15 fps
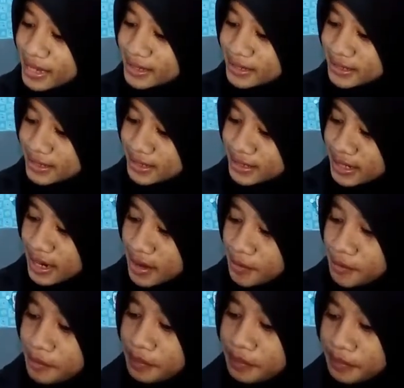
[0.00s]
Jika
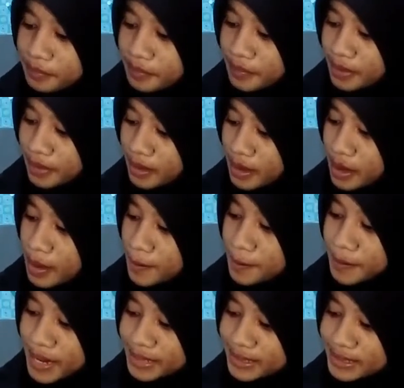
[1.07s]

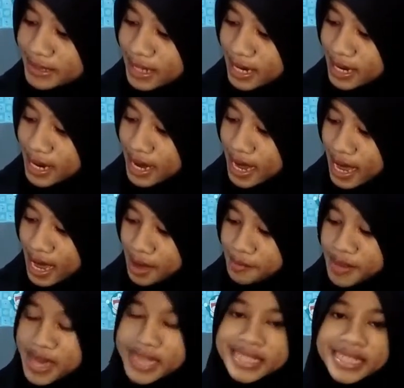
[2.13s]
panjang
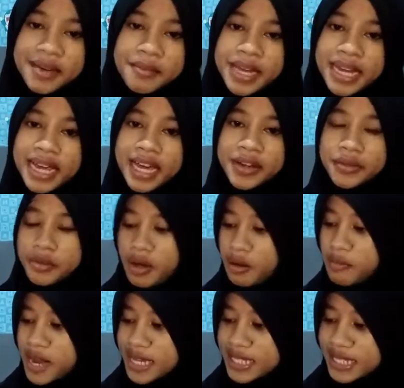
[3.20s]
AB sama dengan
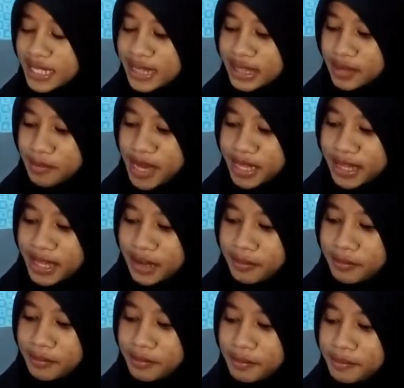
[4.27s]
12 cm,
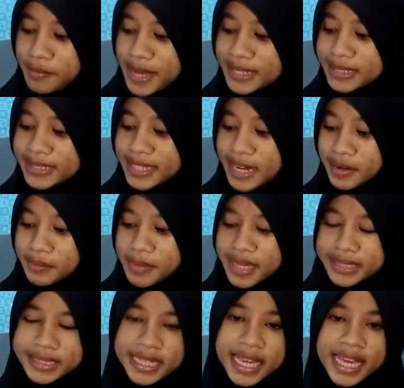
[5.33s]
panjang
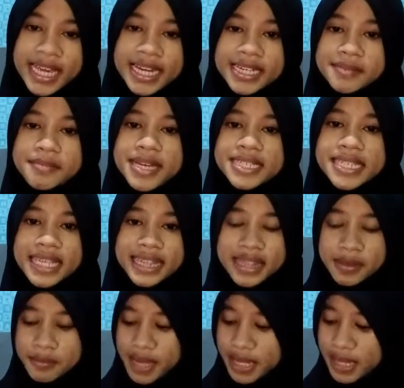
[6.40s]
BC 5
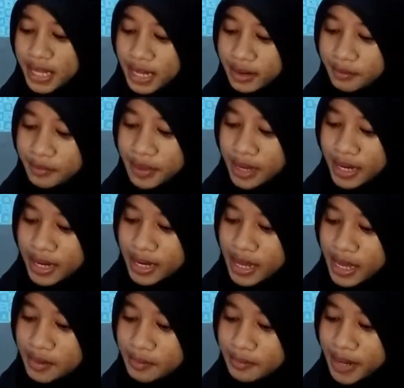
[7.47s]
cm,
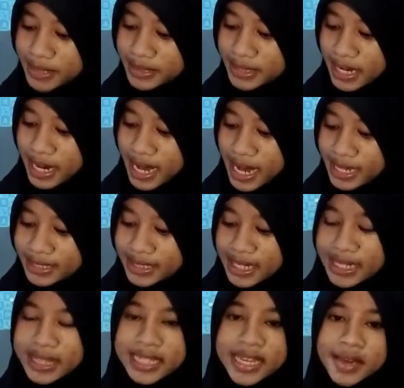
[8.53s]
dan panjang
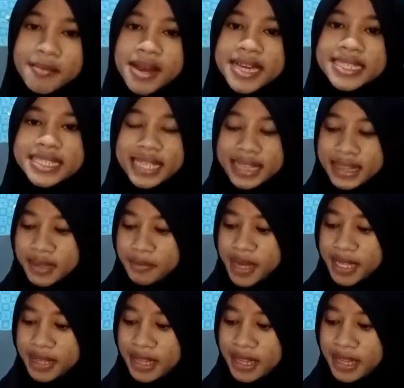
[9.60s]
AC 13 cm.